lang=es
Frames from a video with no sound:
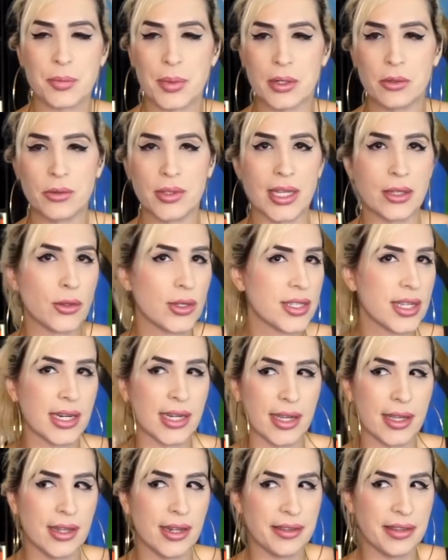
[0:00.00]
preguntando
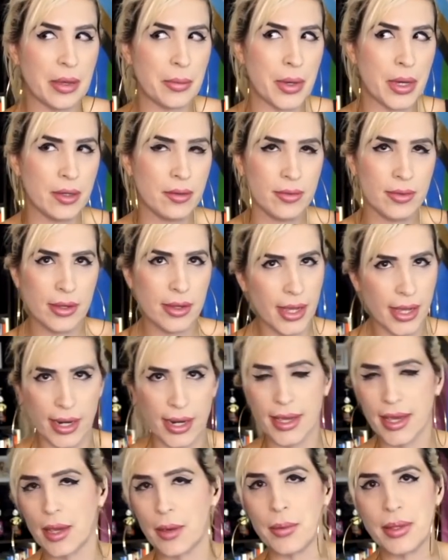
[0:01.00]
acerca del tema
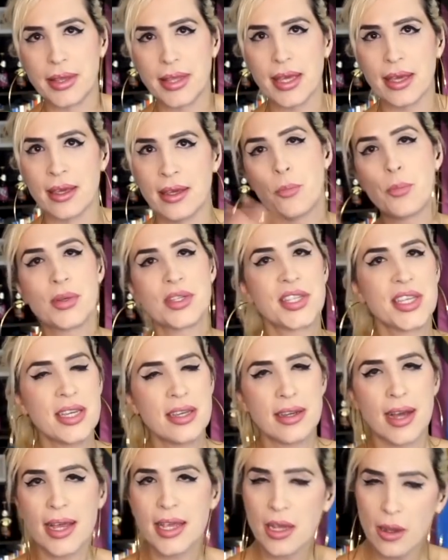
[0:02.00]
LGBT. Y pues
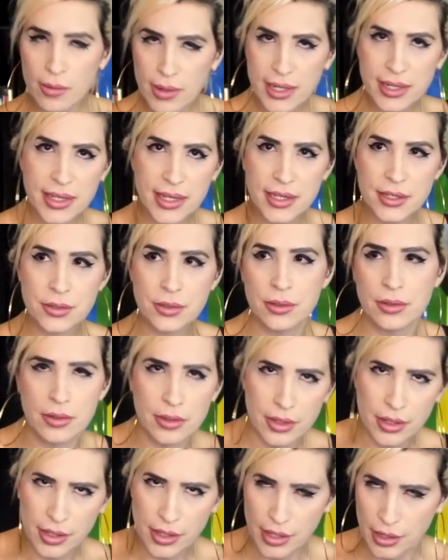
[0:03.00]
sí, hay que hablar de eso
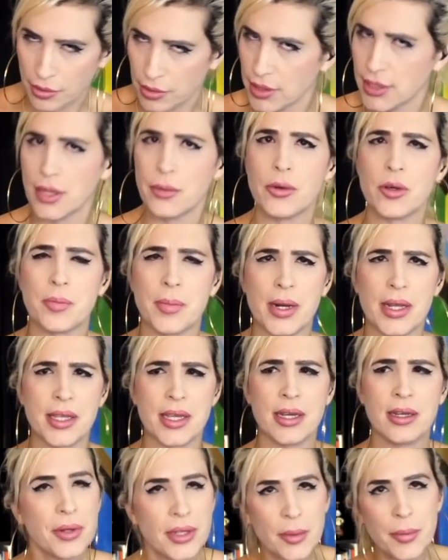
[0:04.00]
y ahorita voy para
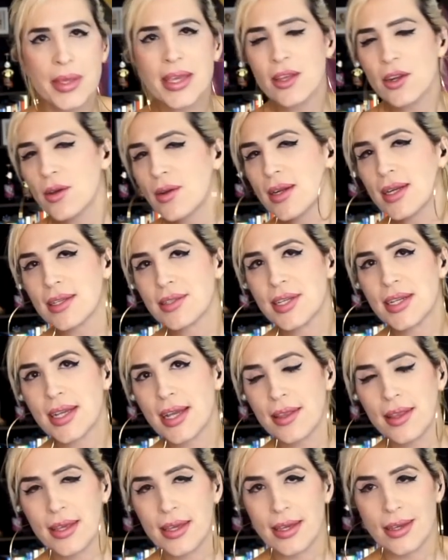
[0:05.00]
allá. Pero también quiero hablar
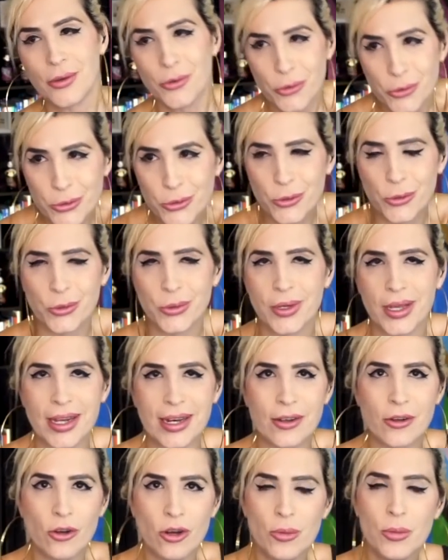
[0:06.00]
acerca de justo
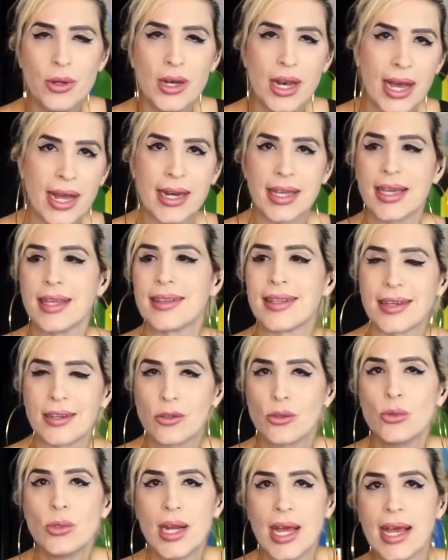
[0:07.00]
el cómo la
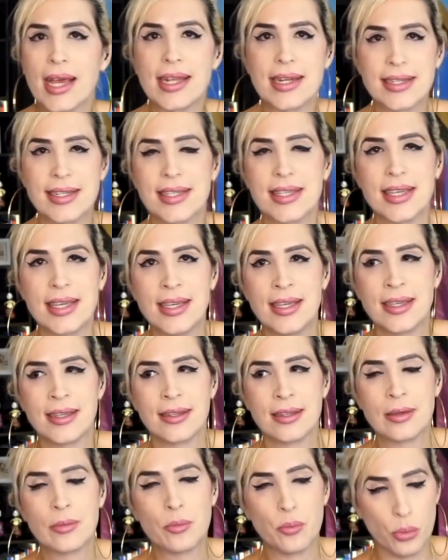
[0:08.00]
arquitectura en sí
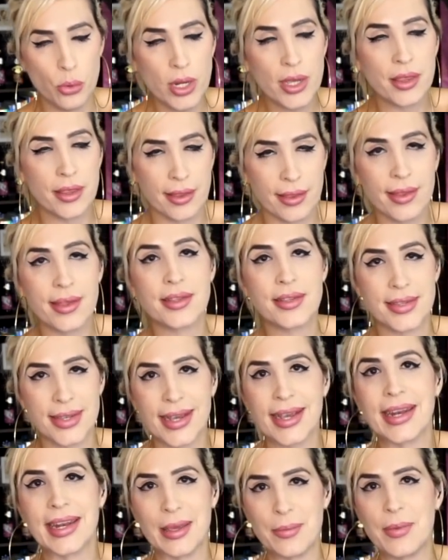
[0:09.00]
puede
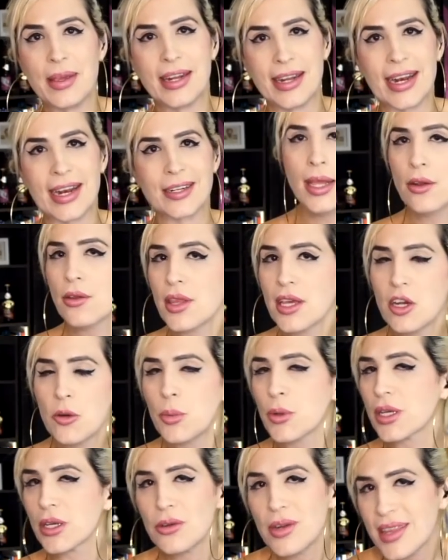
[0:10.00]
discriminar. Y lo digo
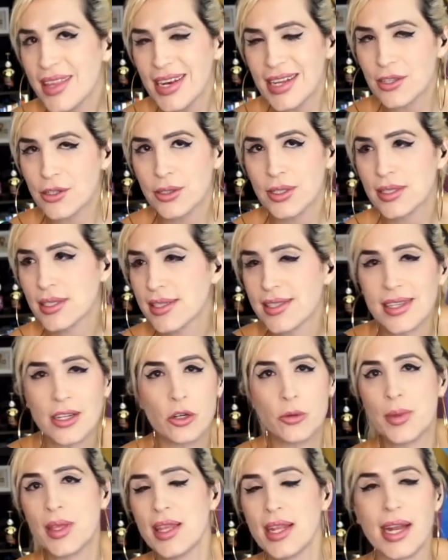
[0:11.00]
porque una de las cosas que se le
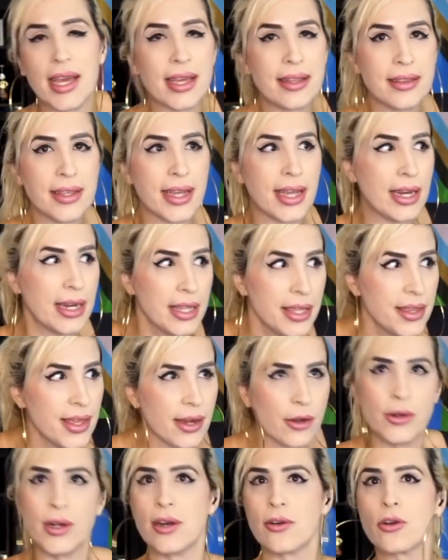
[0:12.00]
olvida a la gente que lidia
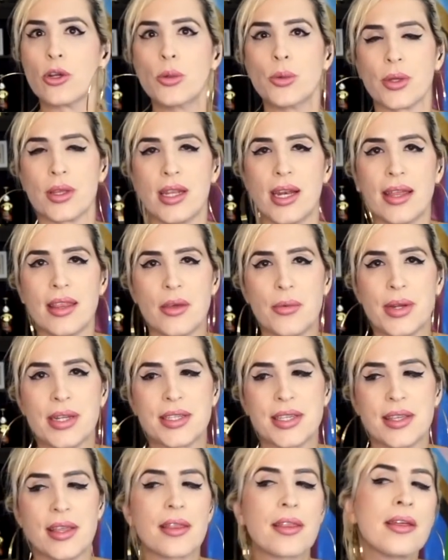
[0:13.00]
con el rubro de la
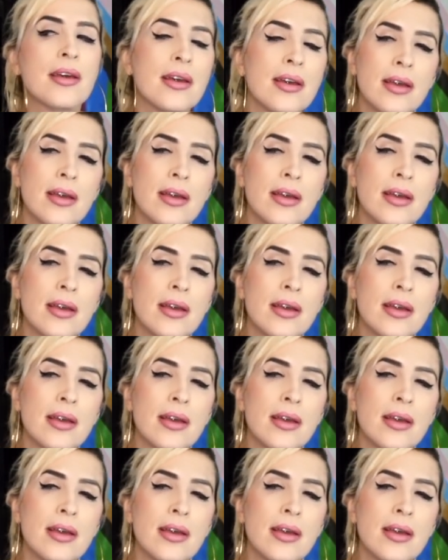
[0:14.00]
diversidad